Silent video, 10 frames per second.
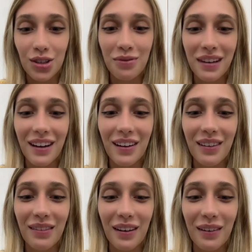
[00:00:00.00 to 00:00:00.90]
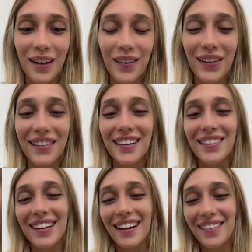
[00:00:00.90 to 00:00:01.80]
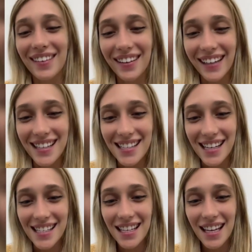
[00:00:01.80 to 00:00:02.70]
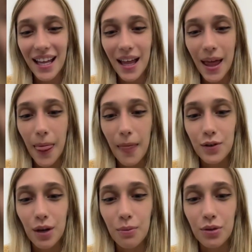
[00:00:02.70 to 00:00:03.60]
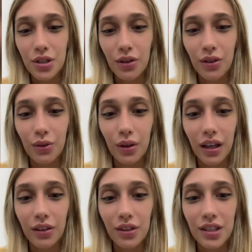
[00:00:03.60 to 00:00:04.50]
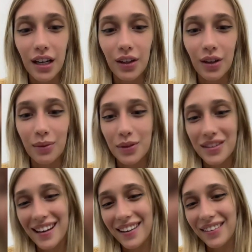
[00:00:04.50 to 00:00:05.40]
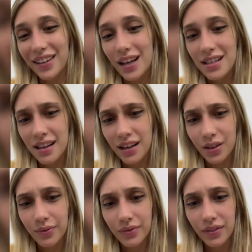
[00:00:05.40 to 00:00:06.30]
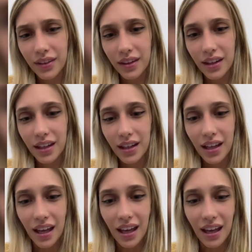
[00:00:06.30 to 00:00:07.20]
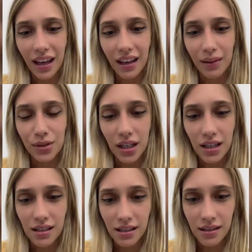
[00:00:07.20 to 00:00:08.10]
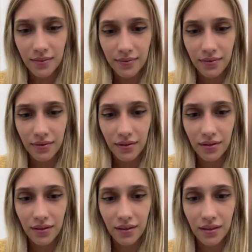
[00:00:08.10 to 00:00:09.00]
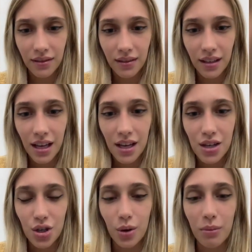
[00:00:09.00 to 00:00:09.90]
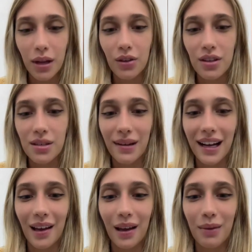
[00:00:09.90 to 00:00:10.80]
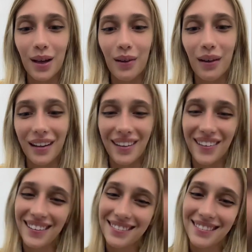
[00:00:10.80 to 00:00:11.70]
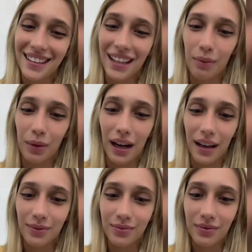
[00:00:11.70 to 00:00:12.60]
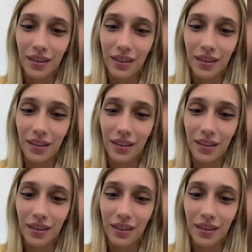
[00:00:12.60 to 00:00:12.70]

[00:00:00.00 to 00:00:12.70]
Yo me acabo de enamorar cuando entré en tu live. Bueno, gracias. Yo apoyando tu directo y charlando con vos. Ay, bueno, gracias, Nero. Eh, muchas gracias. Yo voy mirando y si me cae bien me quedo un ratito. Qué piola.